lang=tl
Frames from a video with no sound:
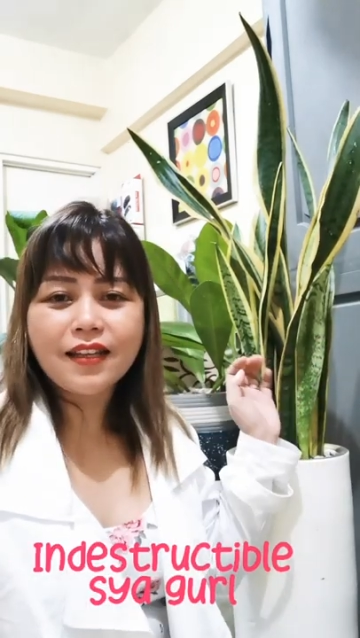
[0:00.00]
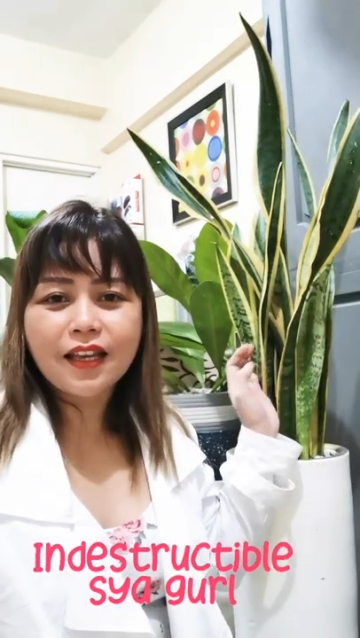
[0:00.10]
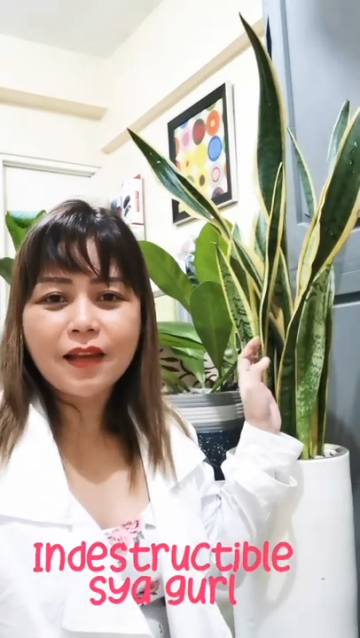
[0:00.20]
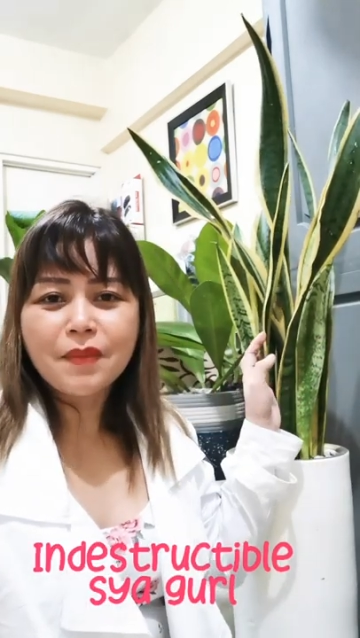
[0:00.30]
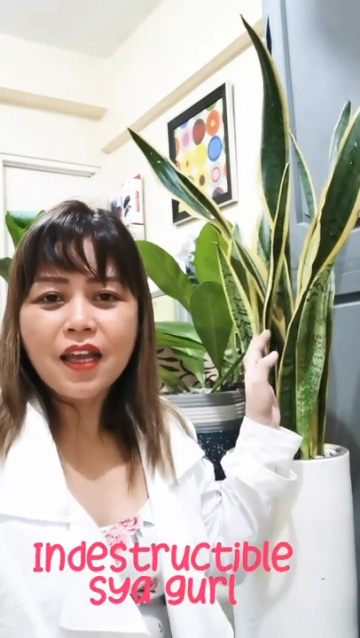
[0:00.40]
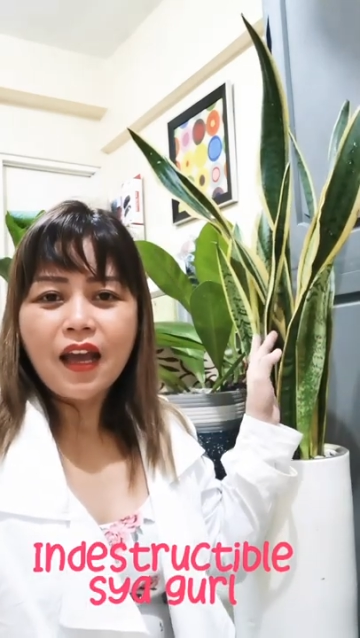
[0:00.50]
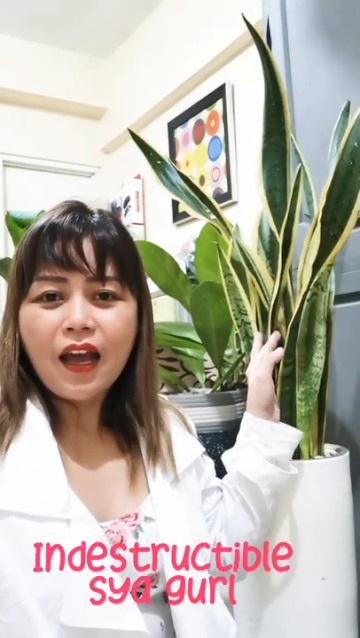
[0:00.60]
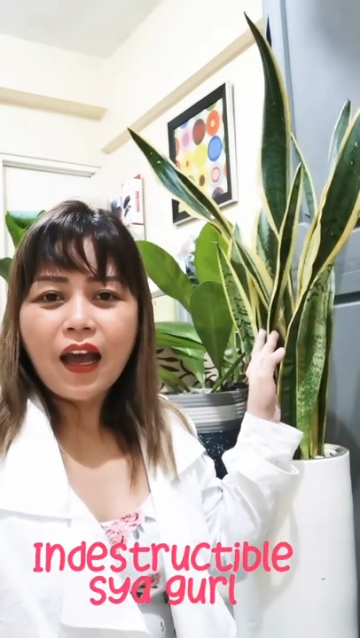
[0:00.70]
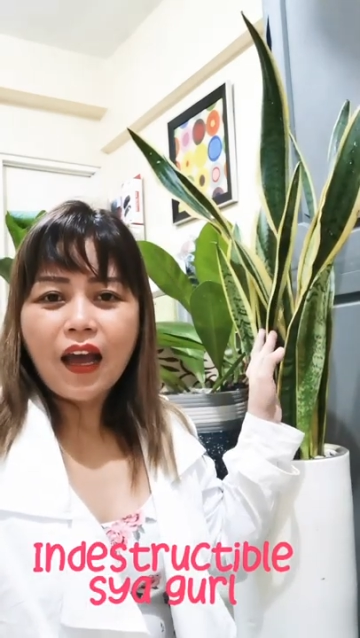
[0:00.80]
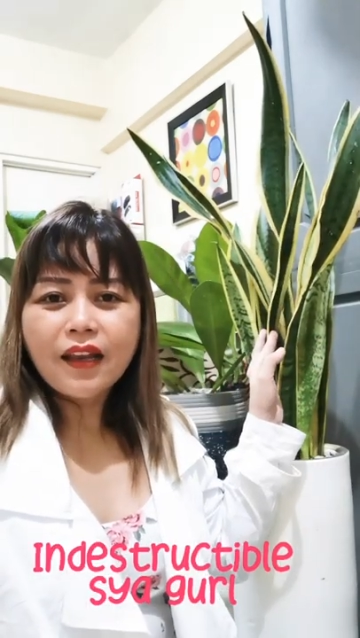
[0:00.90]
Kasi,
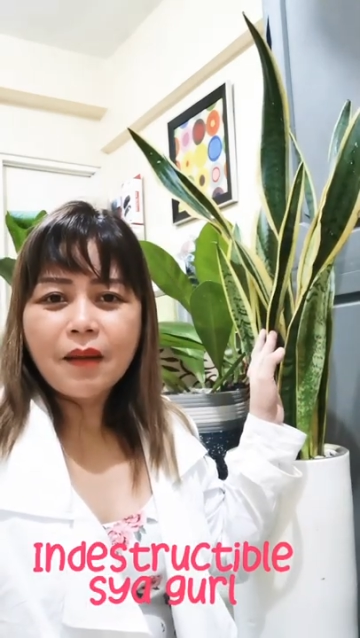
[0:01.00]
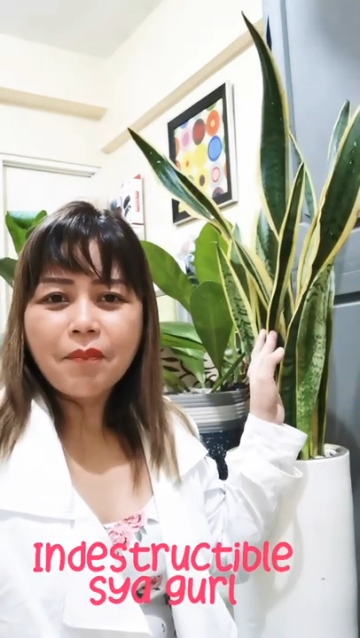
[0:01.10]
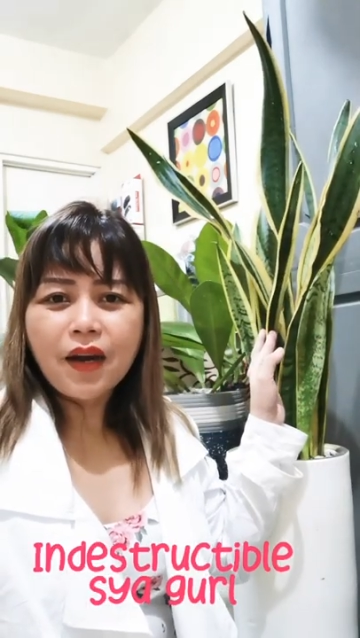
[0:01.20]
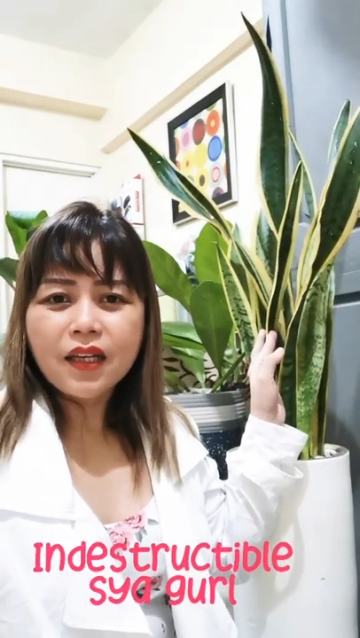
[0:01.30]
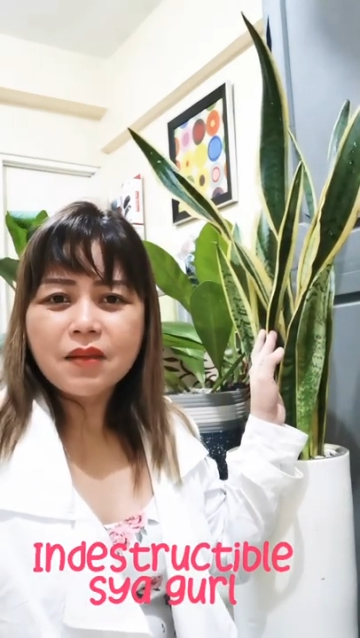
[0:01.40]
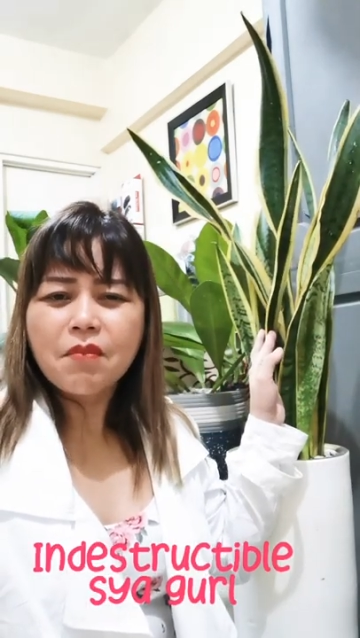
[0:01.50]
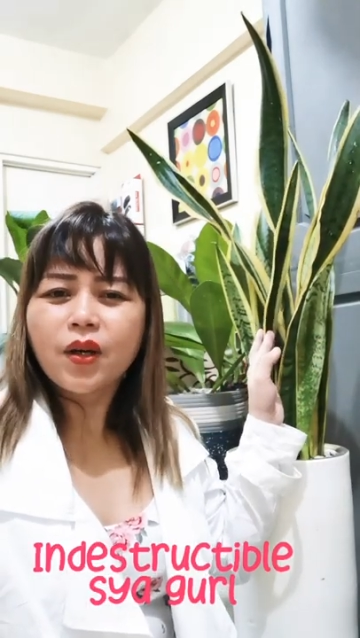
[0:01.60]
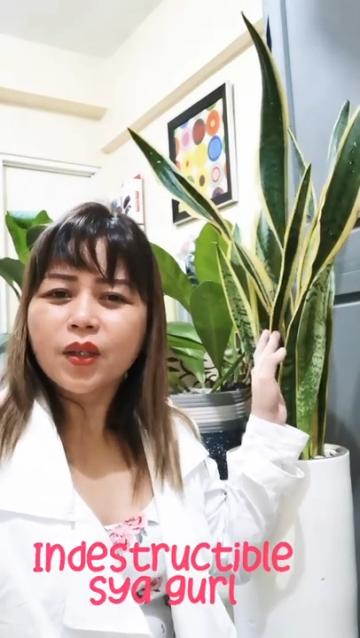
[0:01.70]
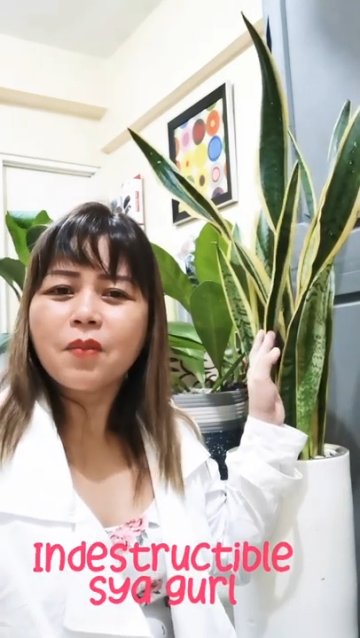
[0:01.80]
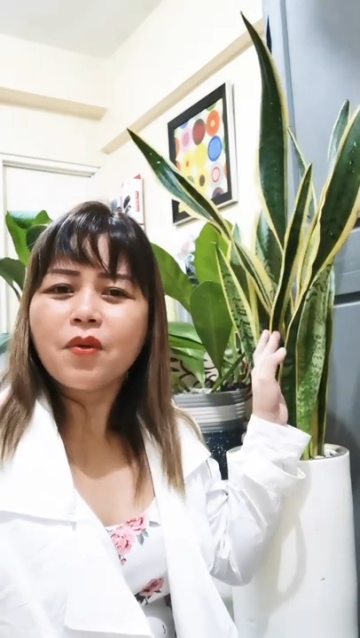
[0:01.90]
uh,
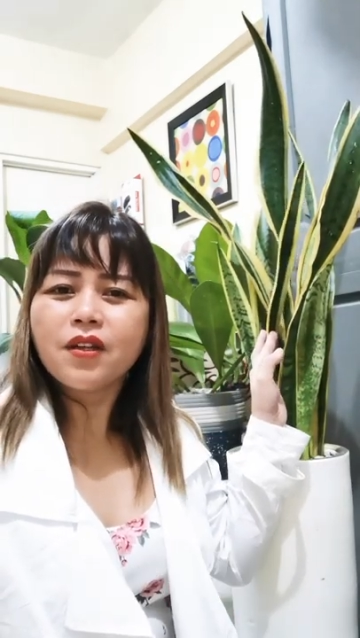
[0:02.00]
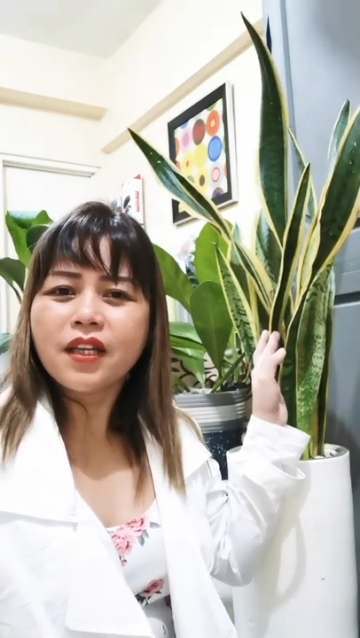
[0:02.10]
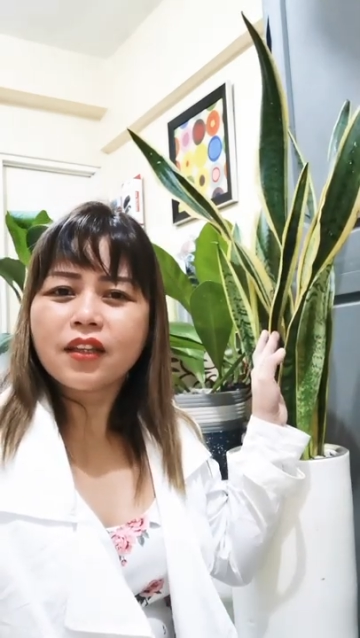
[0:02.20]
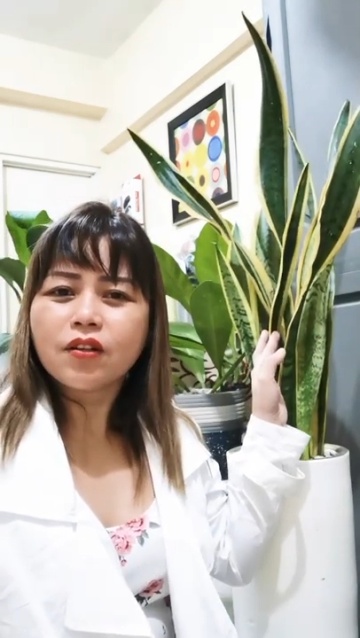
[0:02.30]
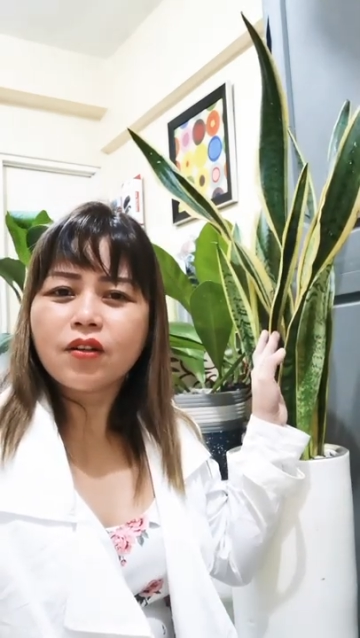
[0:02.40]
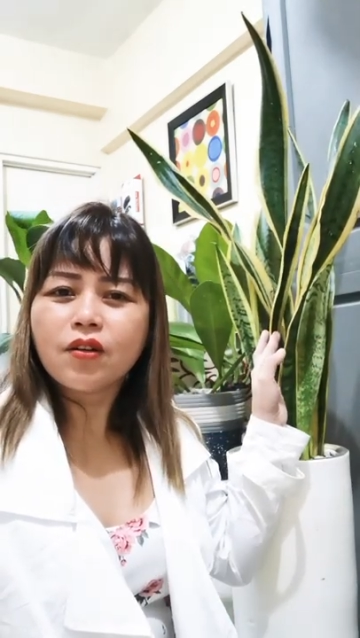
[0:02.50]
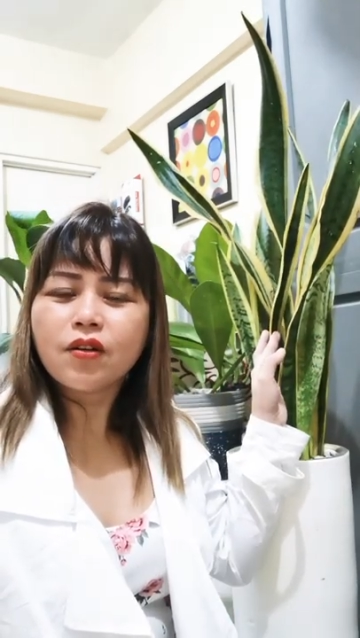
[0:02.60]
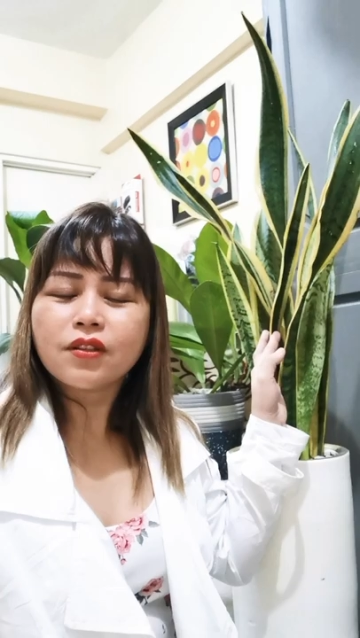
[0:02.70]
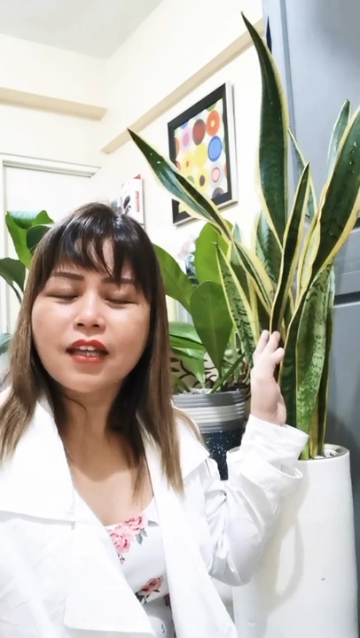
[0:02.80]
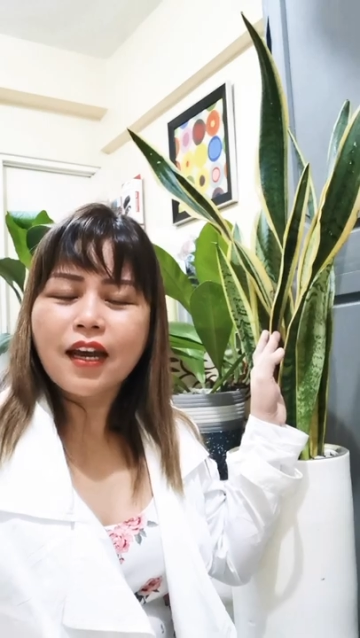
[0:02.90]
napaka-remarkable
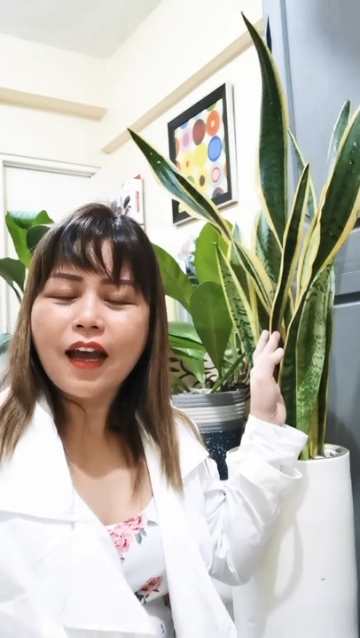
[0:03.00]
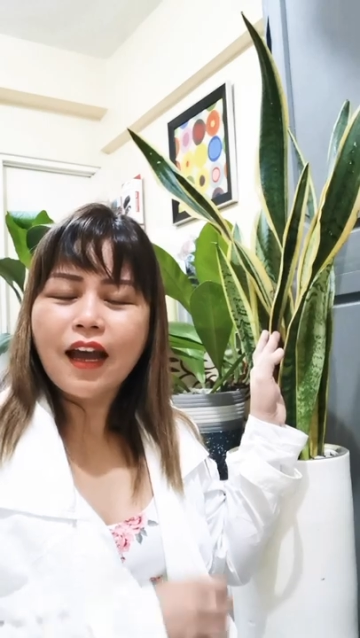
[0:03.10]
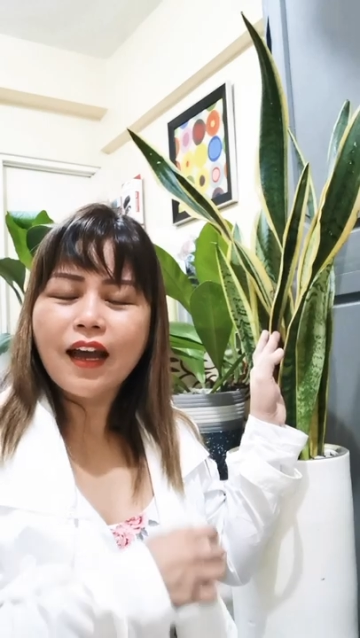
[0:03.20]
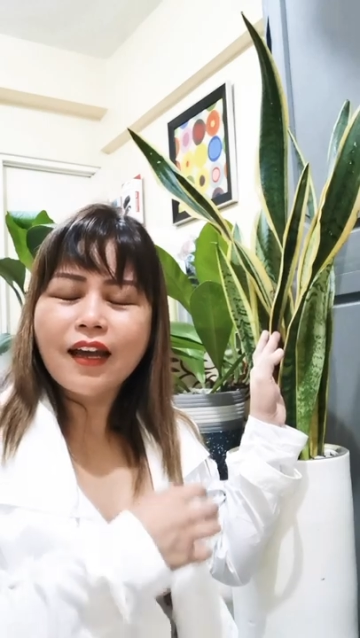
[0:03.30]
nito na